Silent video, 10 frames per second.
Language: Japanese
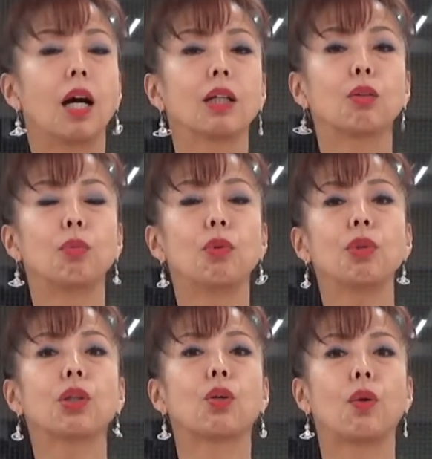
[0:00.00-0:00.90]
あとも
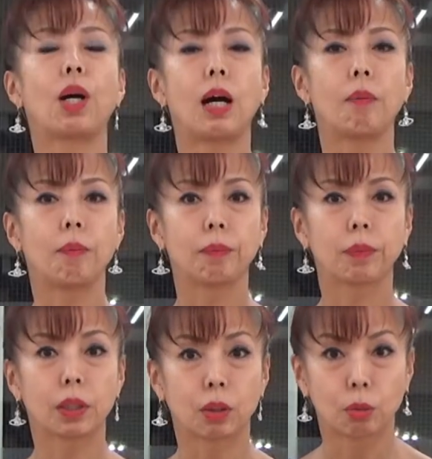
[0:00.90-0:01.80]
う一個は
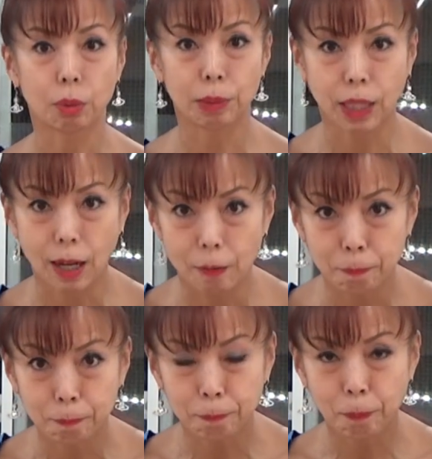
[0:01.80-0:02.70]
何だと思います
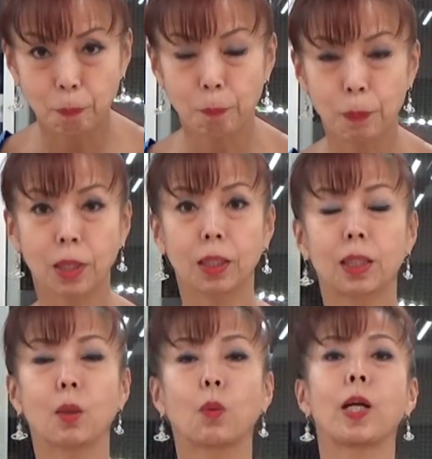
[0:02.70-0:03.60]
か当たっ
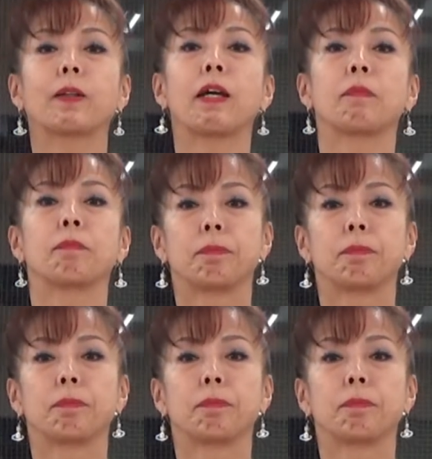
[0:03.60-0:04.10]
たら500円